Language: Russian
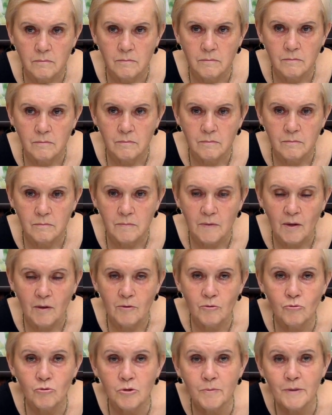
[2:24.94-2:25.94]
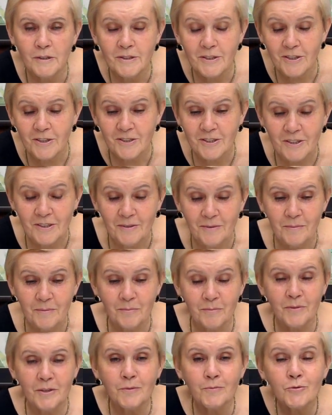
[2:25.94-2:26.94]
месте? Ну, смотрите,
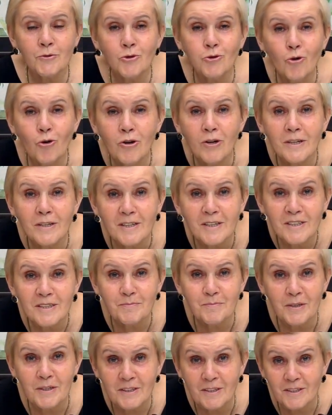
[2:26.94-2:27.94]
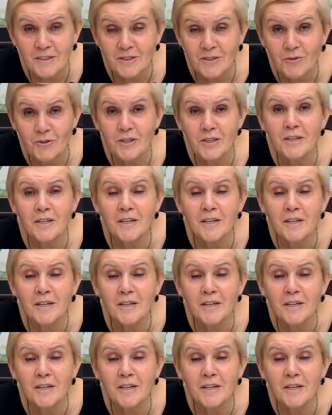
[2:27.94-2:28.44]
мы много раз показывали,